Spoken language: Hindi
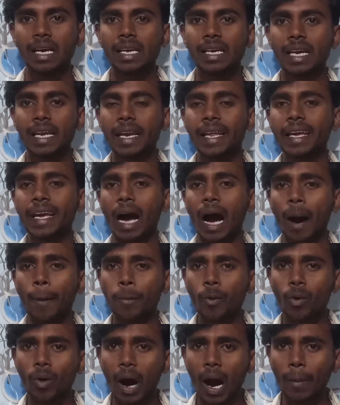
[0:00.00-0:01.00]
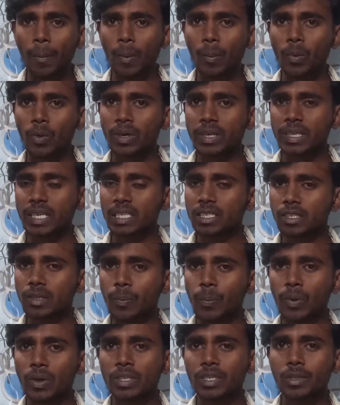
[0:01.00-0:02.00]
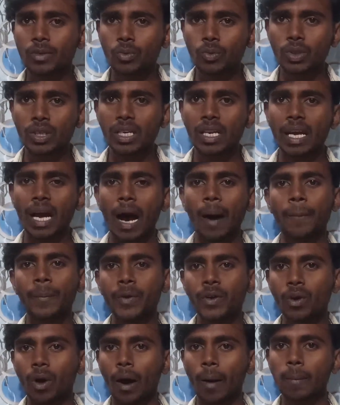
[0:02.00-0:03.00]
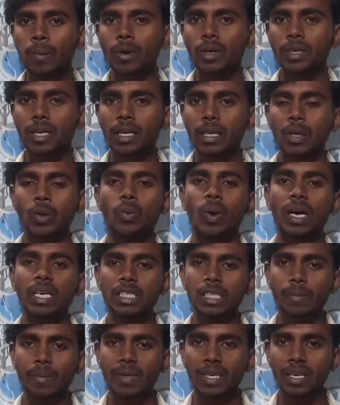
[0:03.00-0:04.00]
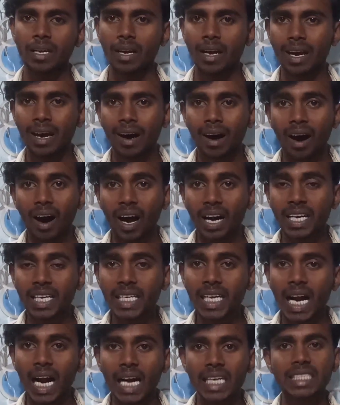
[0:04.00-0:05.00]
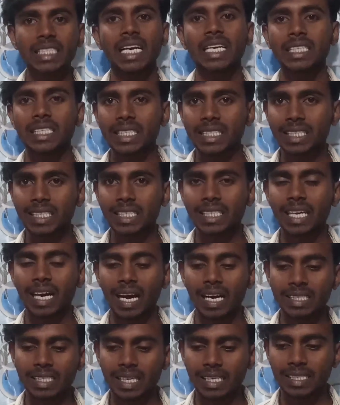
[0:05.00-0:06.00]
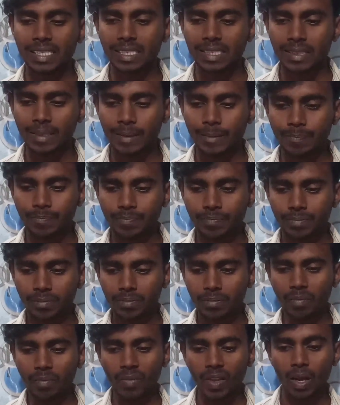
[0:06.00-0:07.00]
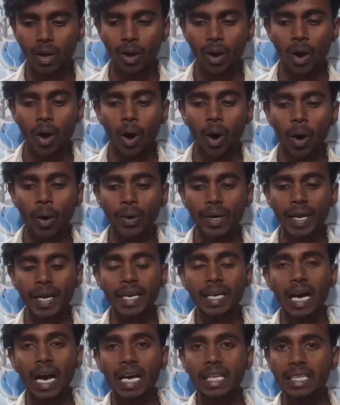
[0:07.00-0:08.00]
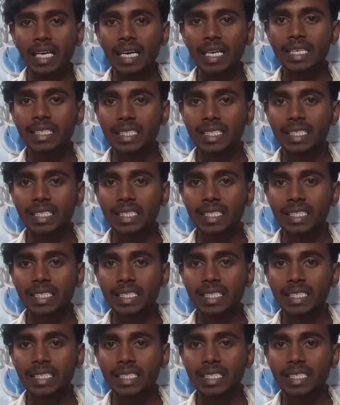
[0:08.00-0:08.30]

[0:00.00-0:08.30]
यानी कि आपको वहाँ पर मोनिटाइजेशन पॉलिसी कुछ नहीं आप वीडियो अपलोड करके वहाँ से भी अर्निंग स्टार्ट कर सकते हैं आसानी से और एक आता है